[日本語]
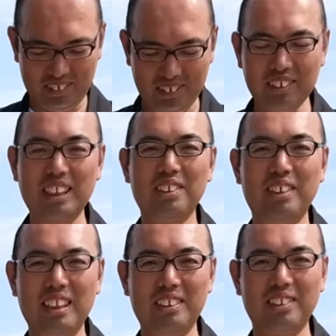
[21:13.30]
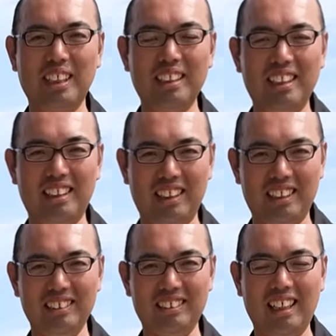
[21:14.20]
駐車場はねちょっと離れ
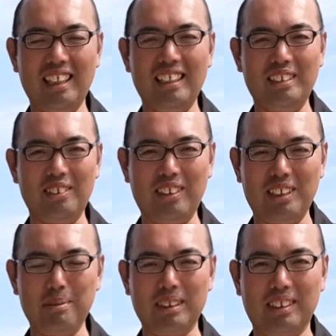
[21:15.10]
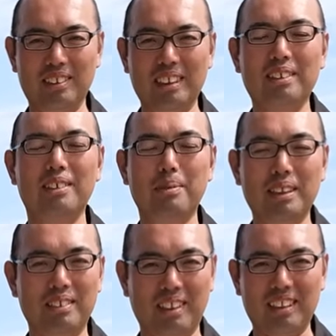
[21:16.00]
て大変なとこありますけど
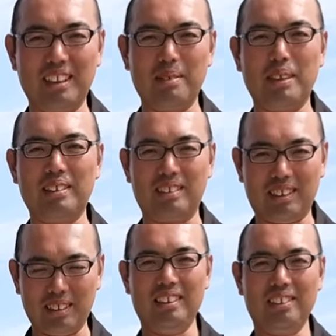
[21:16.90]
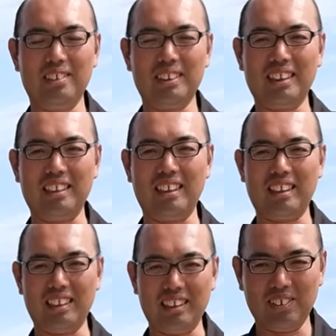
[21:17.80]
シャトルバスとか出てますんでよろしかった
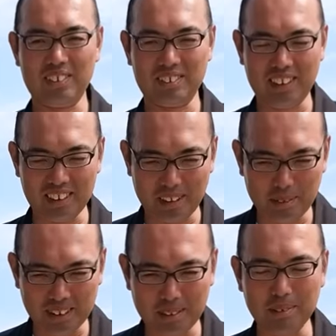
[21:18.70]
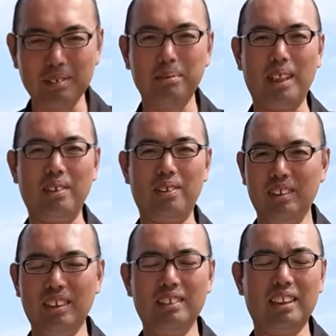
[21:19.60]
らねお越しくださいませ。僕もあの
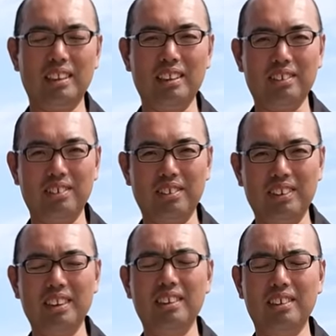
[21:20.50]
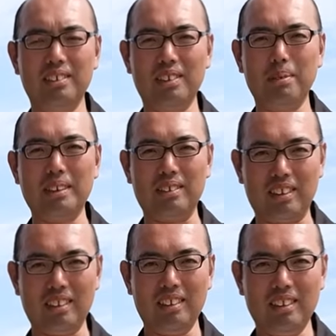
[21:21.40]
にじゅうはち、にじゅうくと一日中おりますん
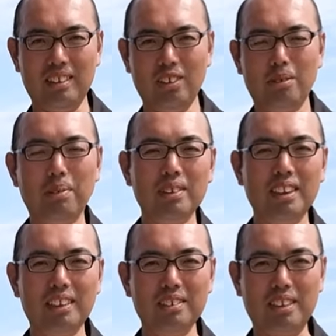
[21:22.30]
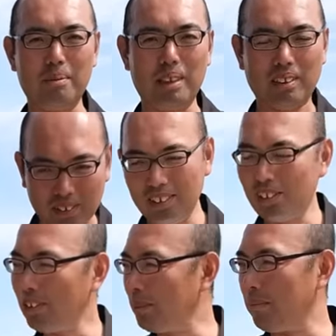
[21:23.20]
で、はい、どうも盆栽Qさんもあの
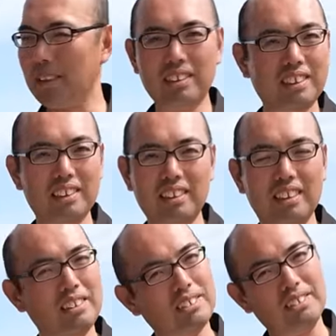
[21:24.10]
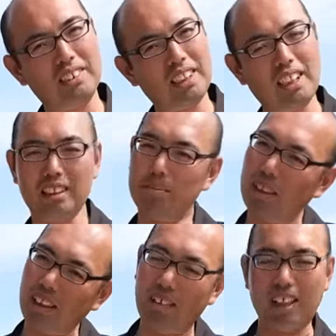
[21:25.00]
土曜日は丸一日にじゅうくにちは何時ま
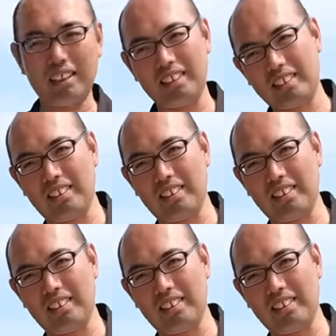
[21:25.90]
でかわかんないですけ